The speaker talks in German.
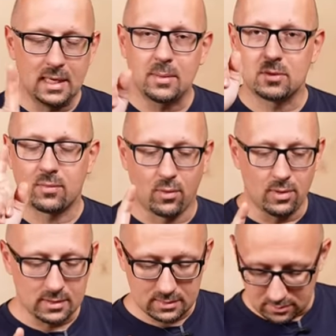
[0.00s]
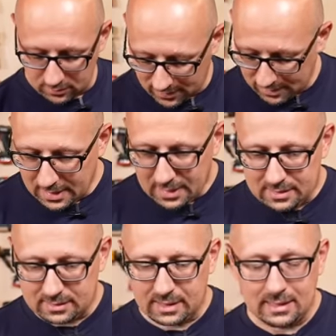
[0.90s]
hier gibt es noch Folgendes, und zwar,
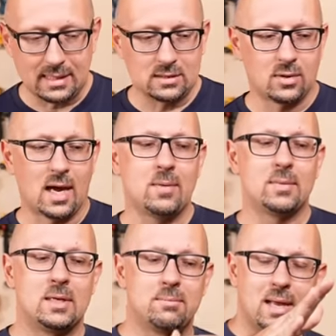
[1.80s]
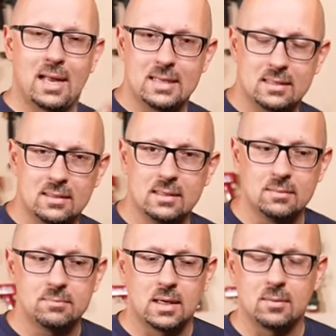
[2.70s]
das Gerät kannst du einmal mit dem Behälter
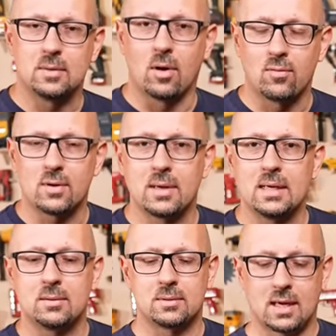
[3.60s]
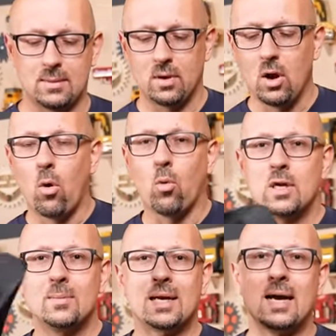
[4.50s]
hier, ja, mit dem Auffangbehälter betreiben
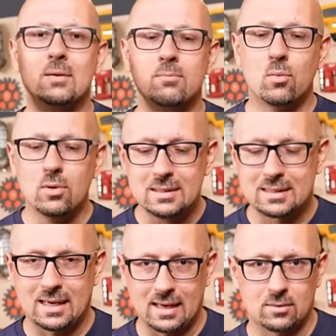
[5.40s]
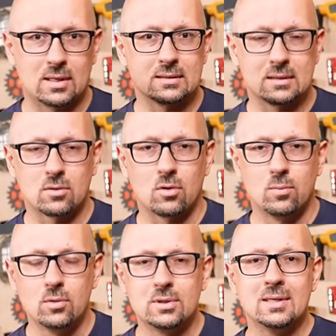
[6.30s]
oder mit einem Mulchkeil. Du kannst also auch
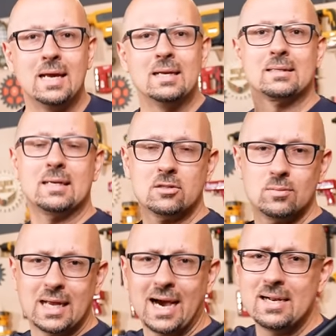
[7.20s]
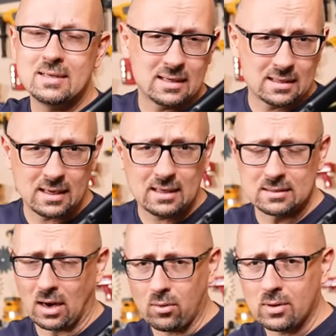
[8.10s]
mulchen, das kannst du mit allen anderen
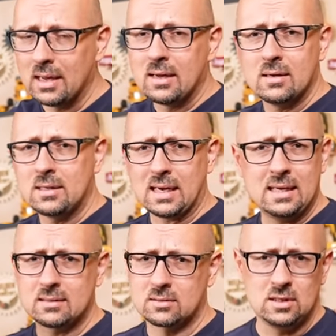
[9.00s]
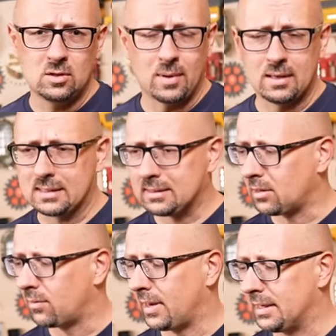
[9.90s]
Geräten auch, äh, da gehe ich jetzt nicht nochmal extra
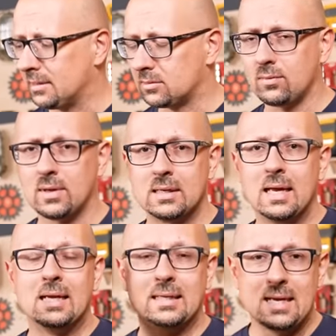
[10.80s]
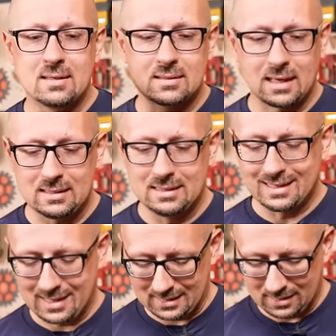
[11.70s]
drauf ein, insofern, jedes Gerät
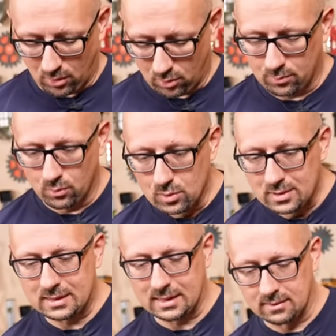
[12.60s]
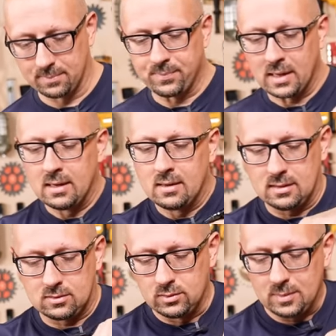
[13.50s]
hier kann auch mulchen.
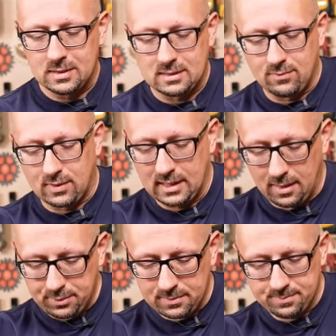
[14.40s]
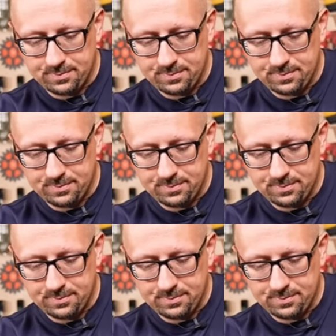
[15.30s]
Dazu nehmt ihr es einfach hier ab.